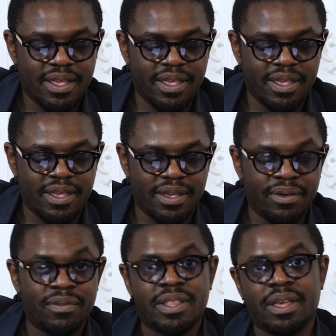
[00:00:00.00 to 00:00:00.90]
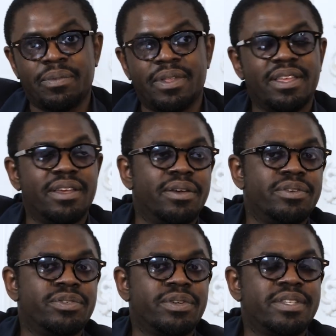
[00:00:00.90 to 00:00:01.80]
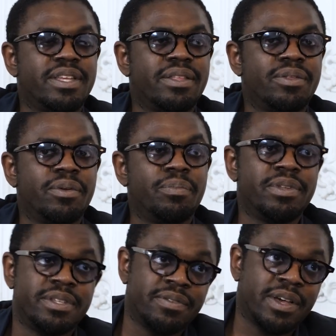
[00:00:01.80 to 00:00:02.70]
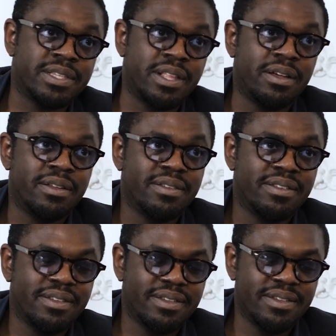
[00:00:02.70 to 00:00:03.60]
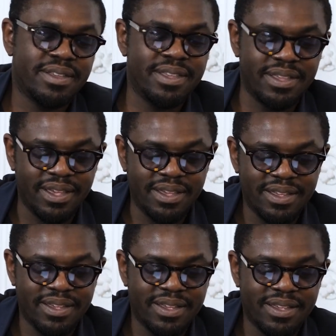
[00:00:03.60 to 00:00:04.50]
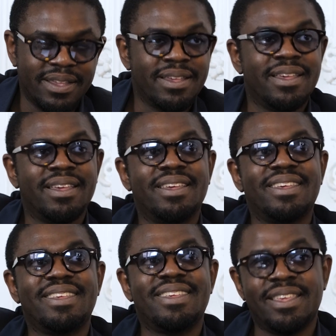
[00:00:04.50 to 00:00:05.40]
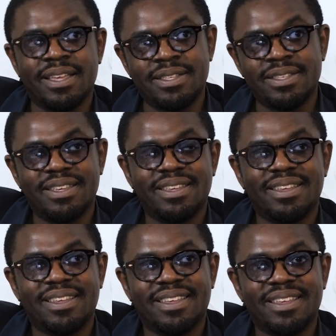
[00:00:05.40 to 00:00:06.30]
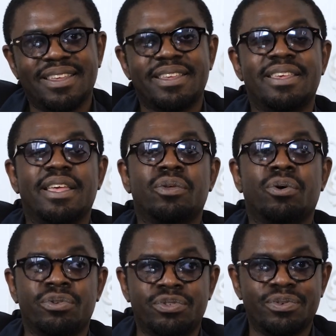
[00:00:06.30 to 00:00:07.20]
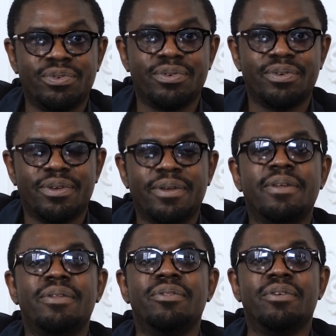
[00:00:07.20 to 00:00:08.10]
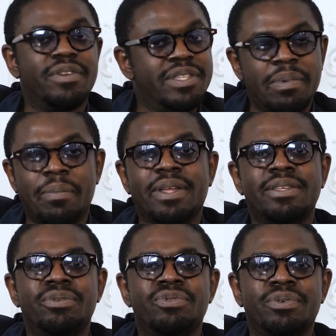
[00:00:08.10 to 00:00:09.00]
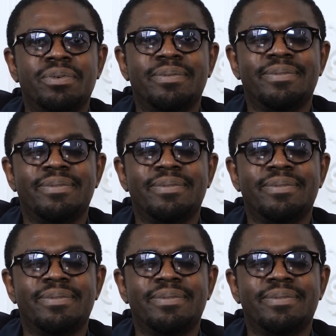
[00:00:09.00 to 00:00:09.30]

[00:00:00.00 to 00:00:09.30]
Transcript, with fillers: Et on va terminer euh, sur cette petite phrase-là, qui est Qui a dit quatre hors jeu ne faisait pas partie du jeu